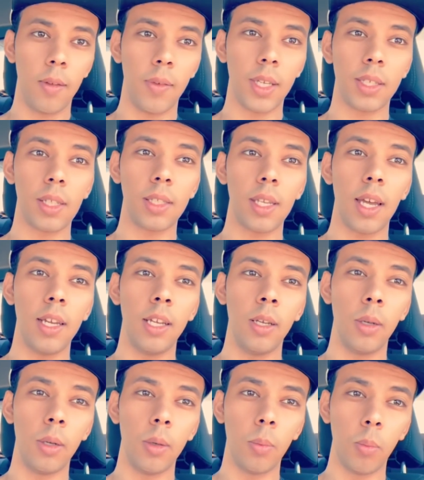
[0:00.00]
فيصل
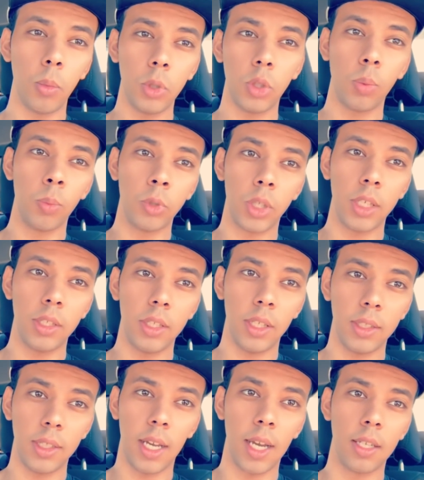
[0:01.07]
صالح مش مشجع
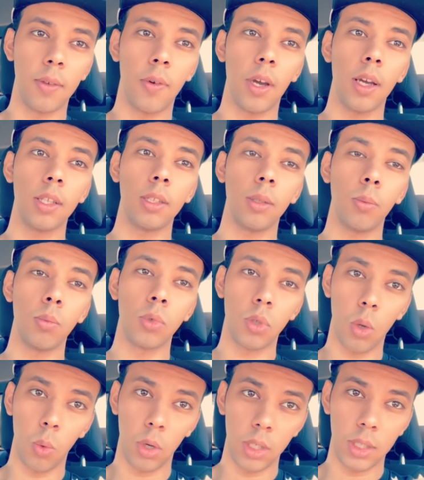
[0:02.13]
اتحادي فقط
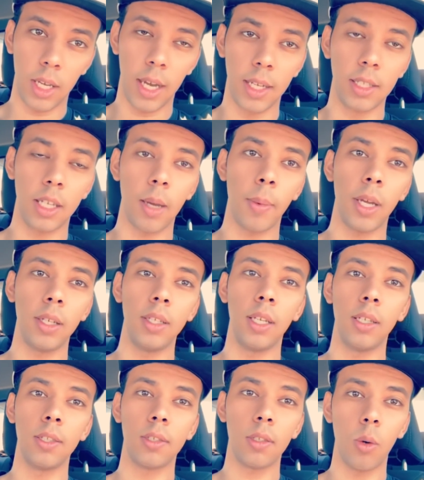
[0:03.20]
مصور اتحادي كمان
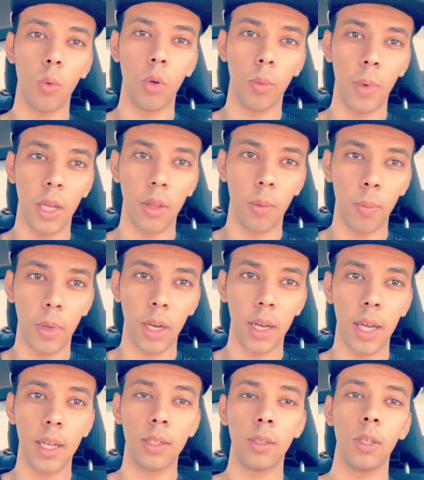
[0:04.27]
يعني يصور بعض
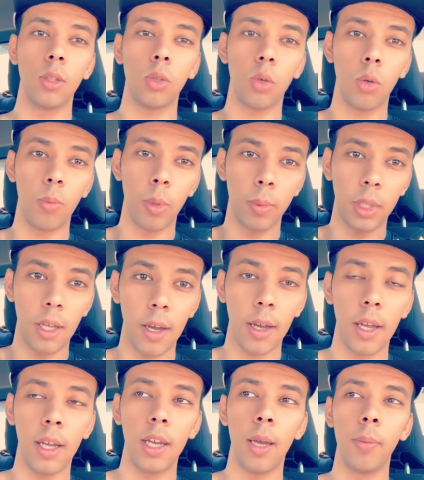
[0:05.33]
المباريات يدخل ببطاقة
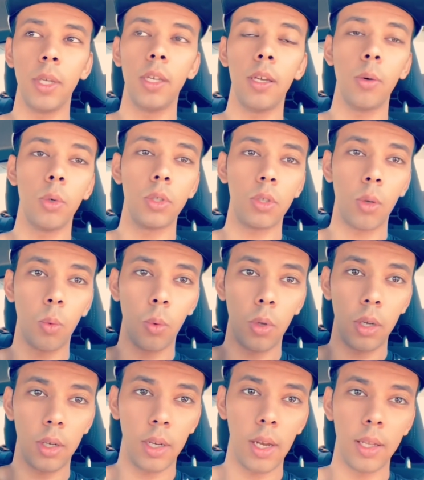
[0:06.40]
إعلامية ويصور
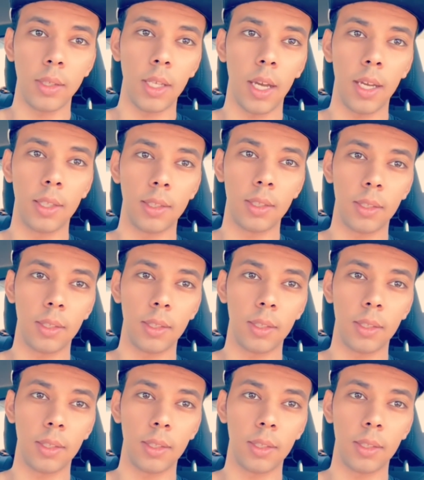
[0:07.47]
للاتحاد